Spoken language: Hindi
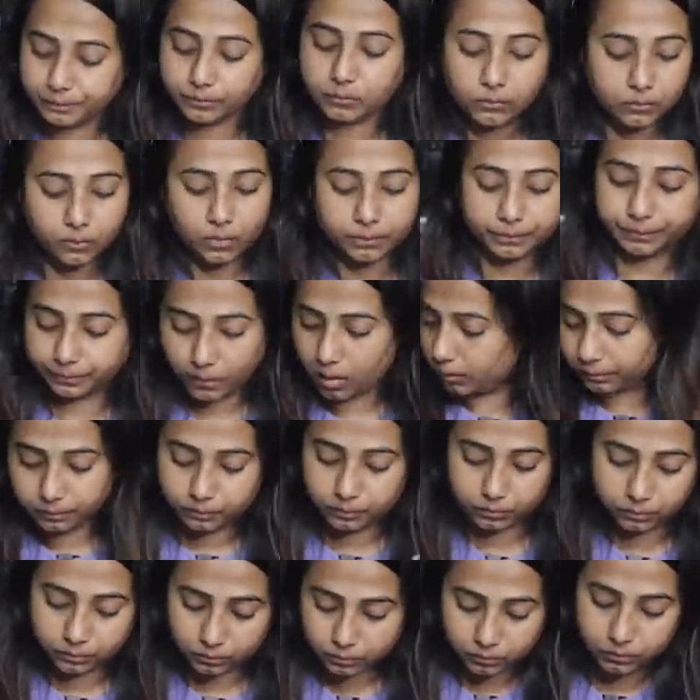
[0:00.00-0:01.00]
बहुत ही
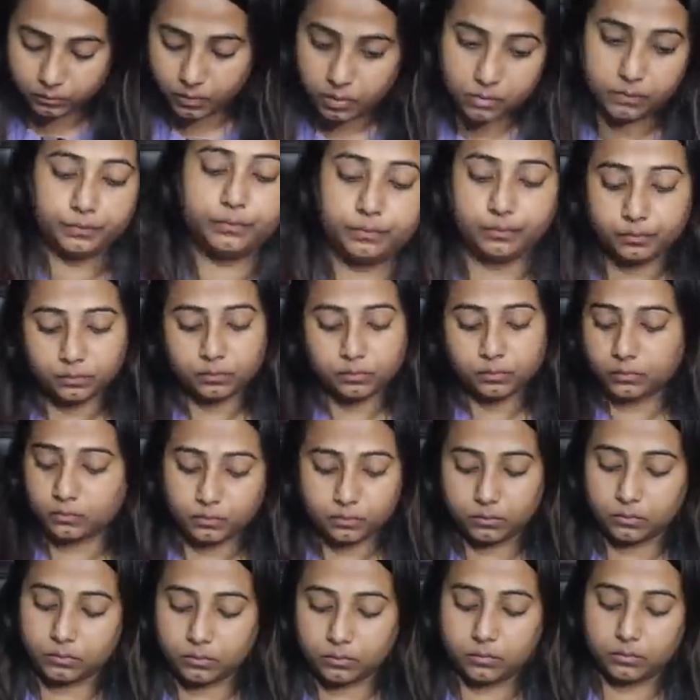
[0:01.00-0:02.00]
अच्छा लग रहा है आई एम फीलिंग
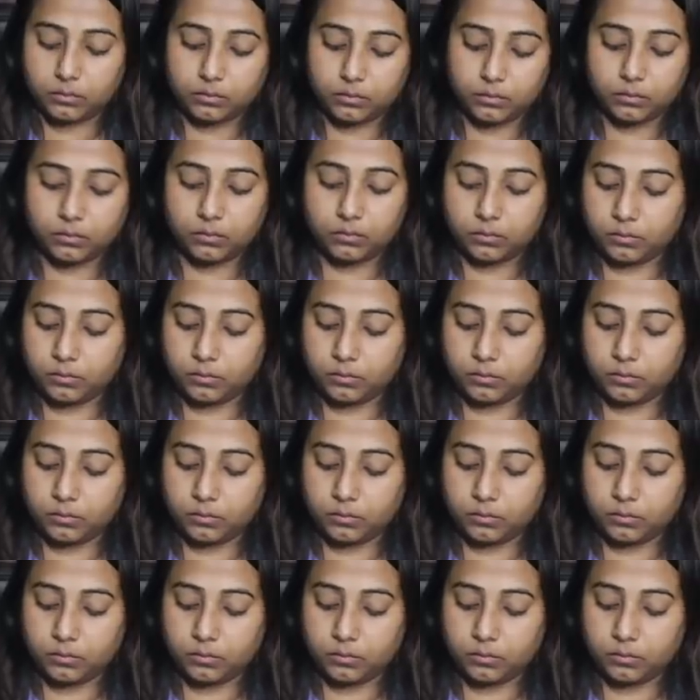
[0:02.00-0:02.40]
सो गुड